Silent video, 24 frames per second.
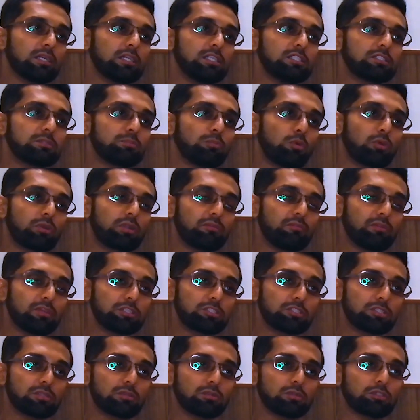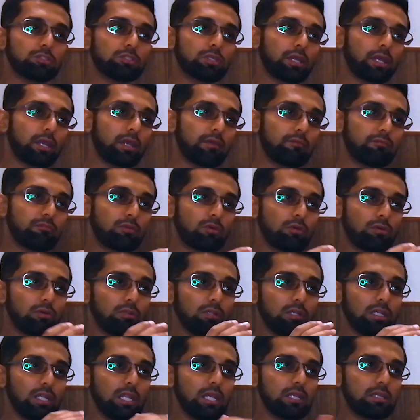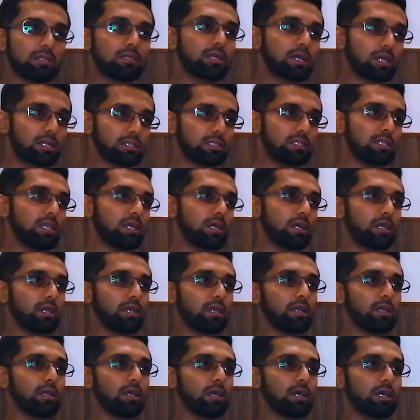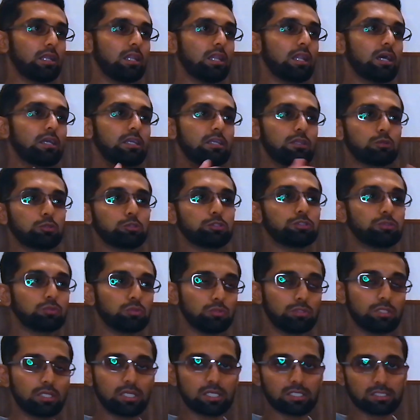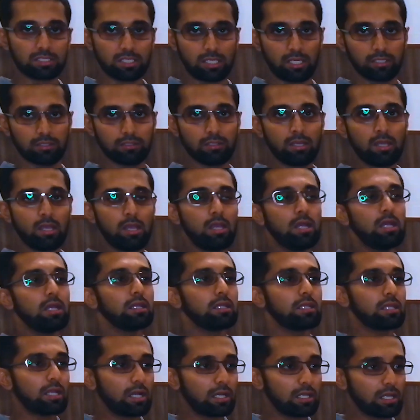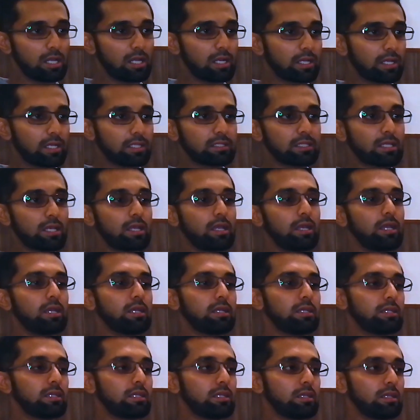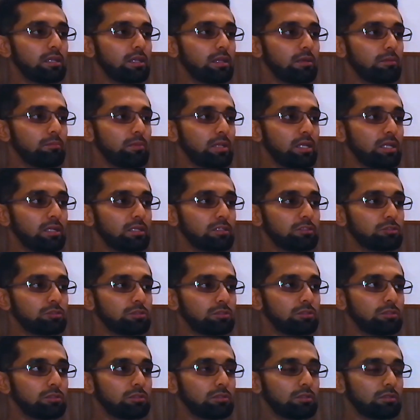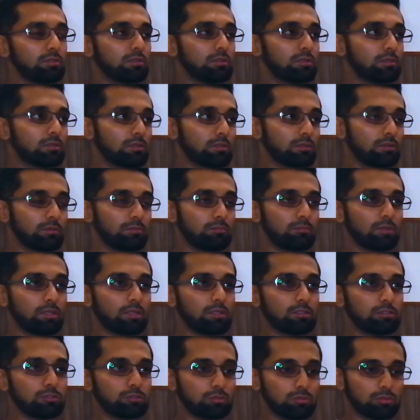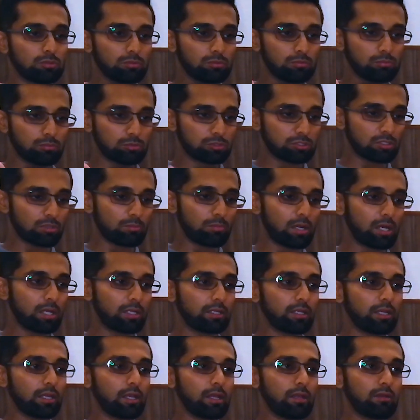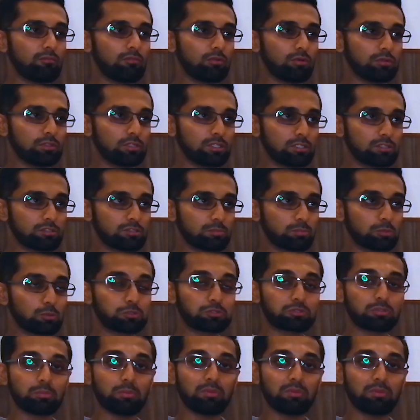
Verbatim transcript: इस मोटिवेशन को जो है वो लिंक कर दिया है अल्लाह की खुशनुदी के साथ कि अल्लाह कहता है कि मेरे जो जो मुसलमान हैं वो देर सपोज टू